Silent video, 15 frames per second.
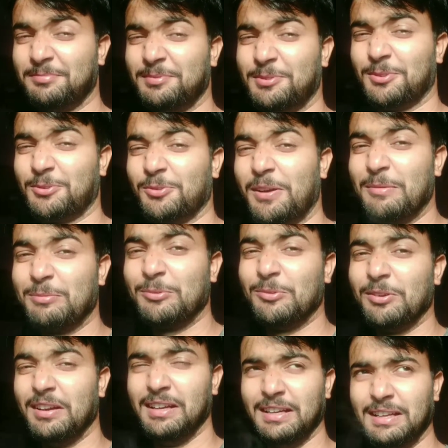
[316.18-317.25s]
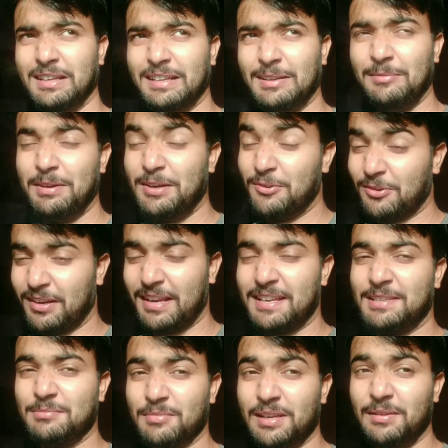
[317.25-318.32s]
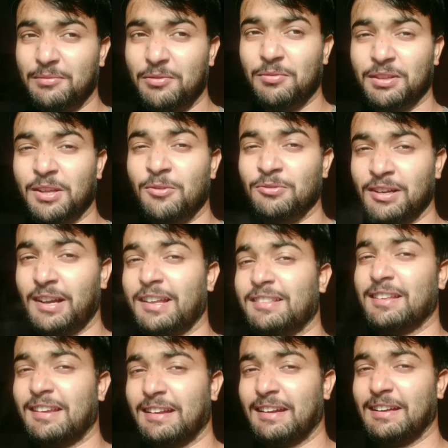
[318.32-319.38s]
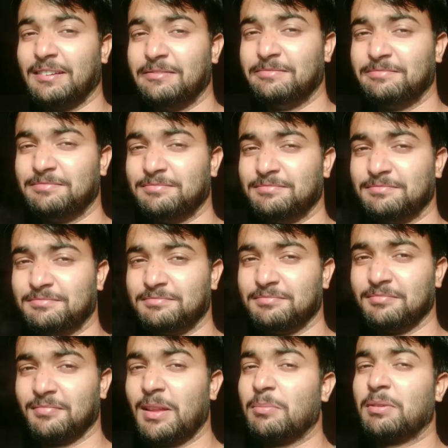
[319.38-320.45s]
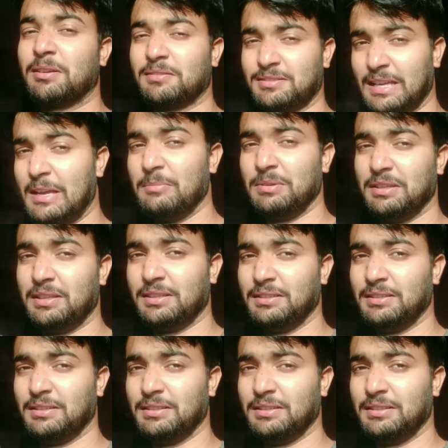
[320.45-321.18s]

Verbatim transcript: खुद तो आपको वीडियो के लास्ट में रिव्यू बताऊंगा कैसा लगा तब तक चाय पीते